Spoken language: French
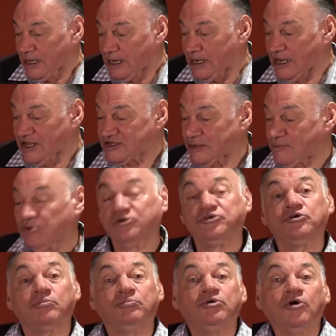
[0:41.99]
et les
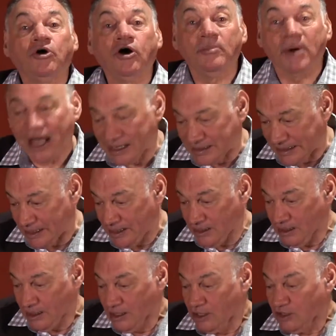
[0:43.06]
sépultures plus remarquées
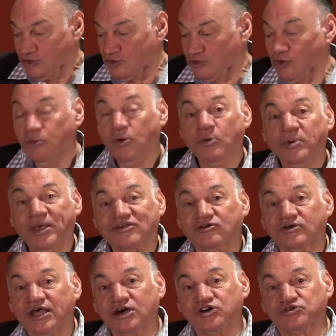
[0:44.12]
de nombreux
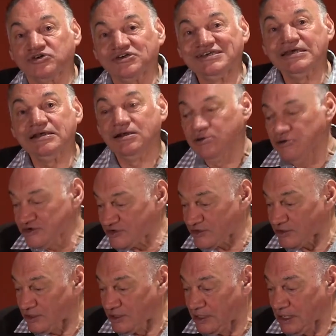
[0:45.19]
personnages
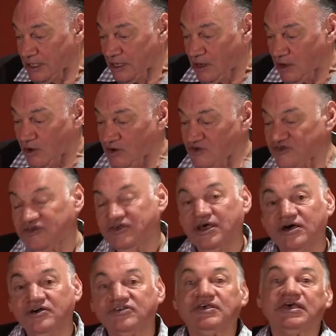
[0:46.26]
illustres,
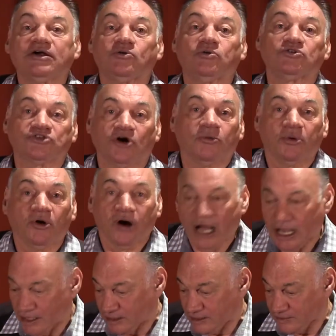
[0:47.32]
anciens et
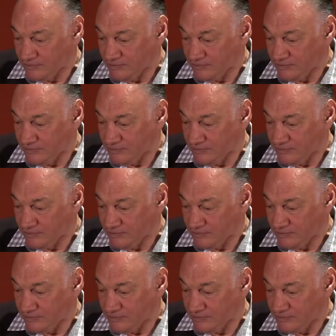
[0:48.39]
contemporains.